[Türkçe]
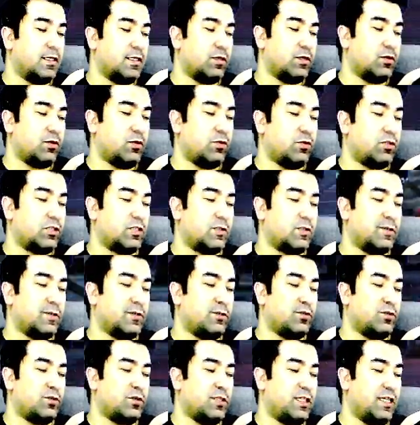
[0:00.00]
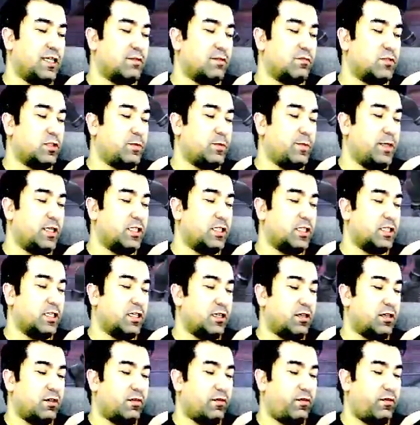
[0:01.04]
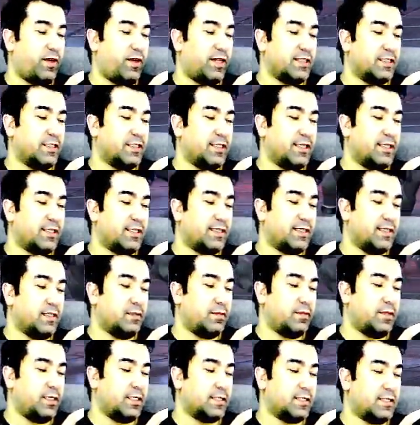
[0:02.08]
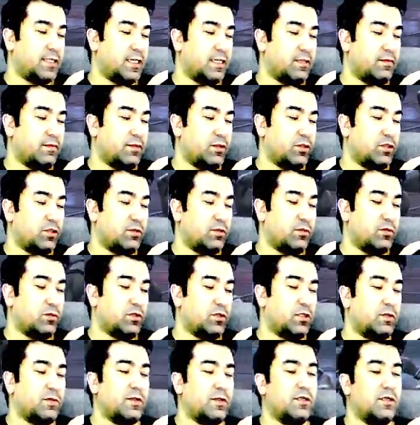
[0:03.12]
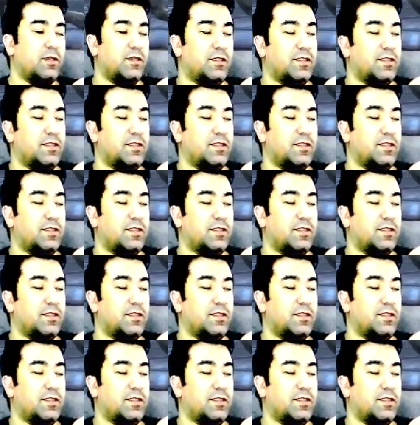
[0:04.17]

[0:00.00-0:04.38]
gördüğünüz gibi %75 fazladan kanıma hasarı verir ama bunu tabi